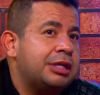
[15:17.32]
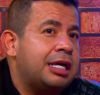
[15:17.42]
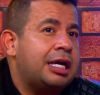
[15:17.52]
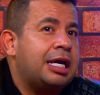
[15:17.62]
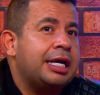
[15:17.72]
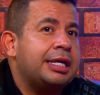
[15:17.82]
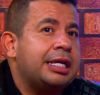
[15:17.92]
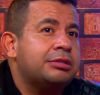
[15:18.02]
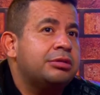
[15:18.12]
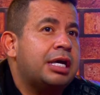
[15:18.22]
ya en
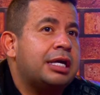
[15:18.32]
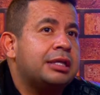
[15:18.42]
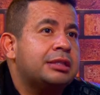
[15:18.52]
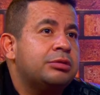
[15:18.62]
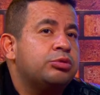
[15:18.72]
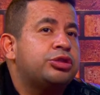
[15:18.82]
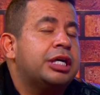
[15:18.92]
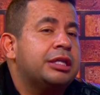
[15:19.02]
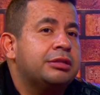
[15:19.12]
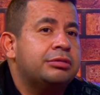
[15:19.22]
la ciudad
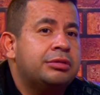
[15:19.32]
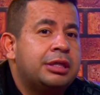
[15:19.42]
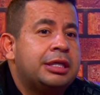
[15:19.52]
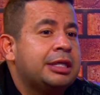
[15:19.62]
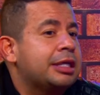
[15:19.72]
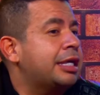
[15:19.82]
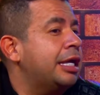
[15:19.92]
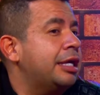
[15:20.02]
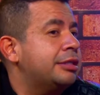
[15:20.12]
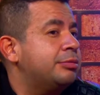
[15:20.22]
luchando,
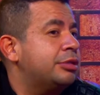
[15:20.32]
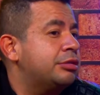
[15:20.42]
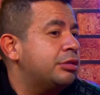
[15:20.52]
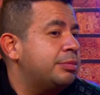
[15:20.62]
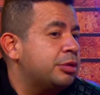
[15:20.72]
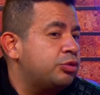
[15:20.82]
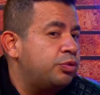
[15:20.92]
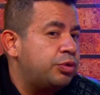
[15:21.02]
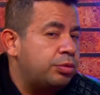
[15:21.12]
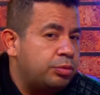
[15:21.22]
que ese muchacho también
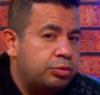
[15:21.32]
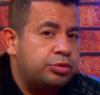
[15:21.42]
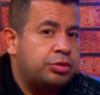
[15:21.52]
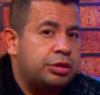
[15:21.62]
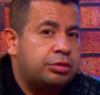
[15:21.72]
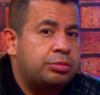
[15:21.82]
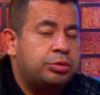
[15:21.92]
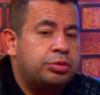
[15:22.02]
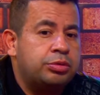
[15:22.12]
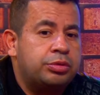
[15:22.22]
sufrió mucho, le tocó
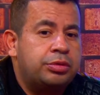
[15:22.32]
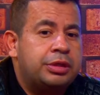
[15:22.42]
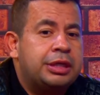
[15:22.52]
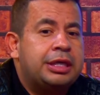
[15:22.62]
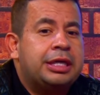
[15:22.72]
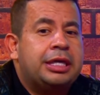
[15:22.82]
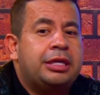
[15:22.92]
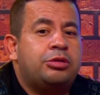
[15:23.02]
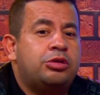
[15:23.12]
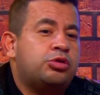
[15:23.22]
muy duro.
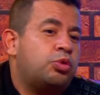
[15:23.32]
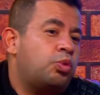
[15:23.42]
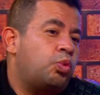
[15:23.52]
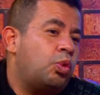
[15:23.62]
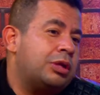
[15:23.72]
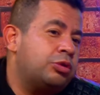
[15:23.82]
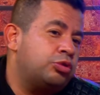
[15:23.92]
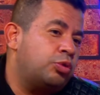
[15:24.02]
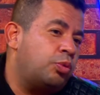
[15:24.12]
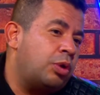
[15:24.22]
Entonces, cuando
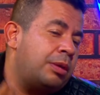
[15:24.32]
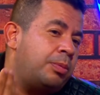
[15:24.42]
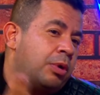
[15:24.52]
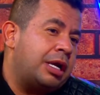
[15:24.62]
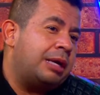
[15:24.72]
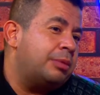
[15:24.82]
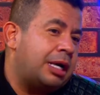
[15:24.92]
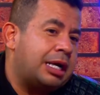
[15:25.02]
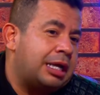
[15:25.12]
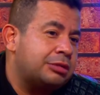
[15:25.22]
yo vuelvo a
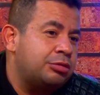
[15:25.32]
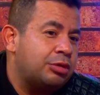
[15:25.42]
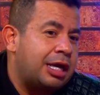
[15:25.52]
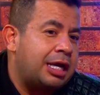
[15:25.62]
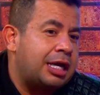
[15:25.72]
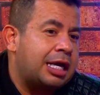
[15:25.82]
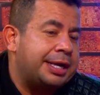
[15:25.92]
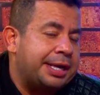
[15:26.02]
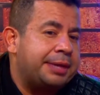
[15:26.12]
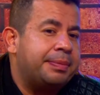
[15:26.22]
la, ciudad, a
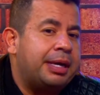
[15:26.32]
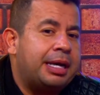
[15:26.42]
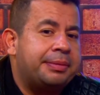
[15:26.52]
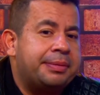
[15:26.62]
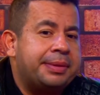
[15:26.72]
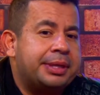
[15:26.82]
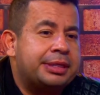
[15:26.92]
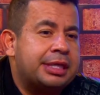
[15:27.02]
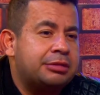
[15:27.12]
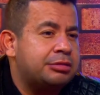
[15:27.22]
Neiva, a
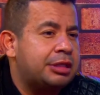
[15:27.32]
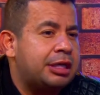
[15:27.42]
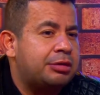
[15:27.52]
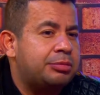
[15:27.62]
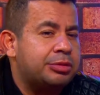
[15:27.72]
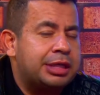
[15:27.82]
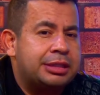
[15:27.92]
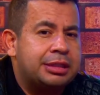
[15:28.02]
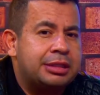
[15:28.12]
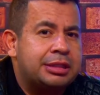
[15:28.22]
vivir, ya yo tenía como
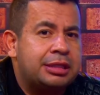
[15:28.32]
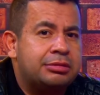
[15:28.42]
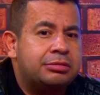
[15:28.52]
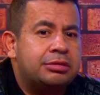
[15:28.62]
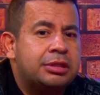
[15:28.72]
16 años,